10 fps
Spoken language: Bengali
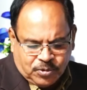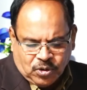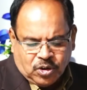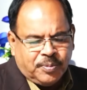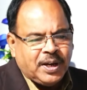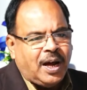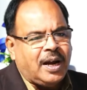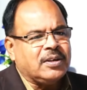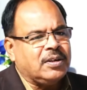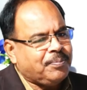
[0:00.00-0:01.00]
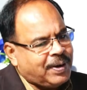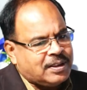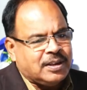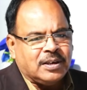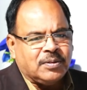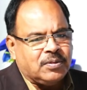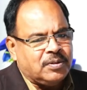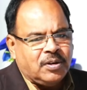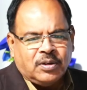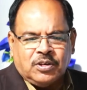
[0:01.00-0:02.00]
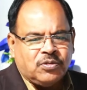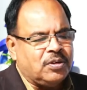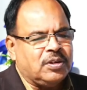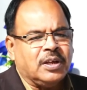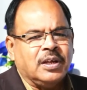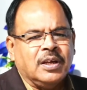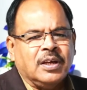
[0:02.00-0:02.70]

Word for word: সংক্রমণের হার বাড়ছে এটা নিঃসন্দেহে